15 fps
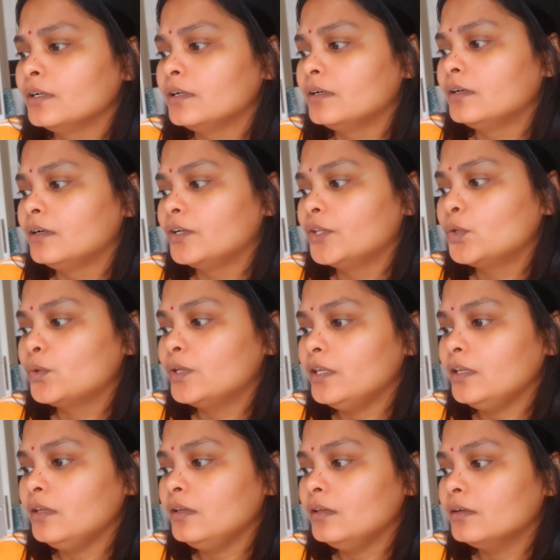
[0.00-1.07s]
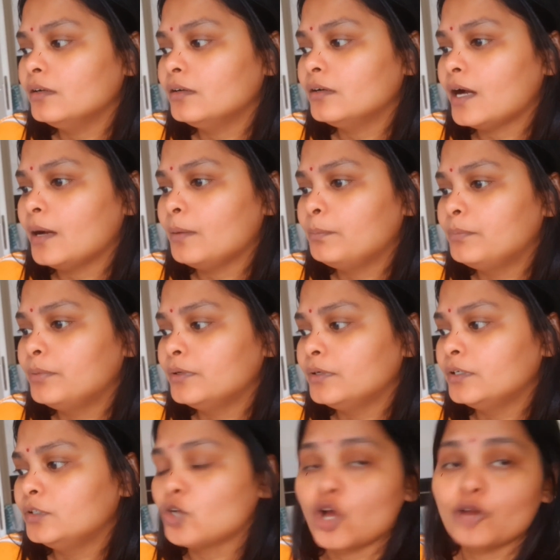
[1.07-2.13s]
आ, क्योंकि आप
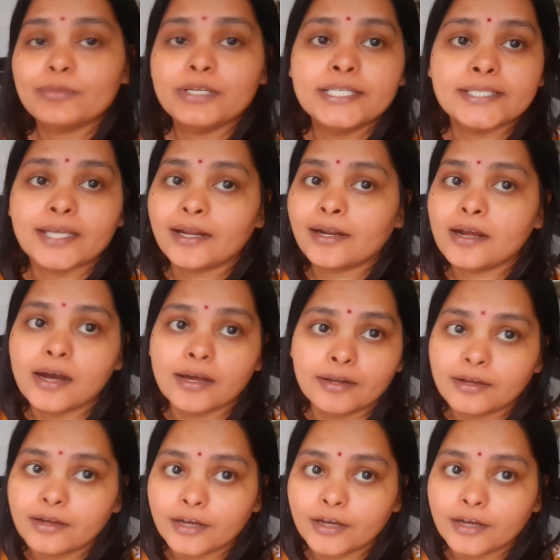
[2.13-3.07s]
नॉर्मली सारा खाना